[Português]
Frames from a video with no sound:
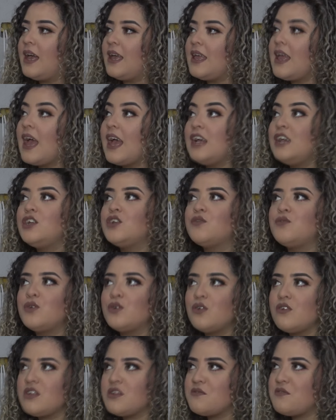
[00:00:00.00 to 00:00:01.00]
E aí a gente
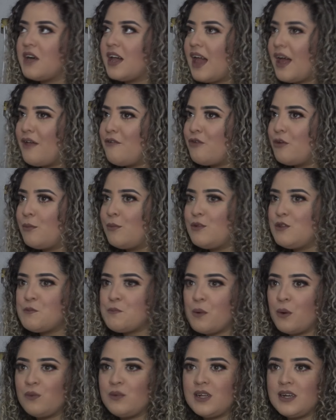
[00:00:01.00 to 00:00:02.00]
voltou a se falar e foi muito
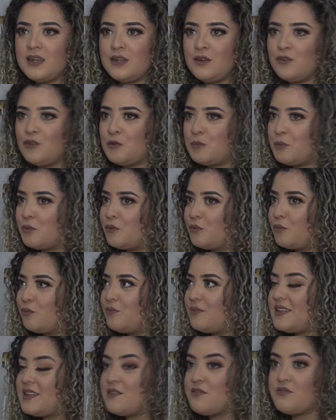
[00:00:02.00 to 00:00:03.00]
espontâneo, tipo,
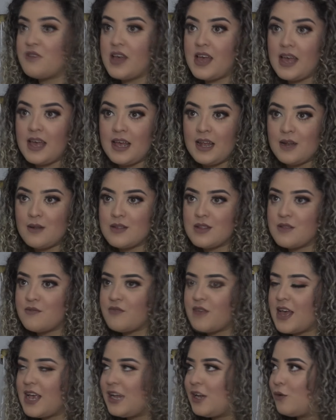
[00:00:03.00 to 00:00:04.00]
se vendo, se
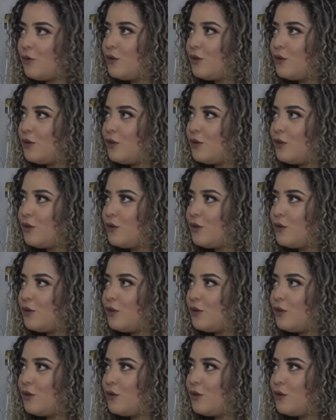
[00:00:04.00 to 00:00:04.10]
vendo.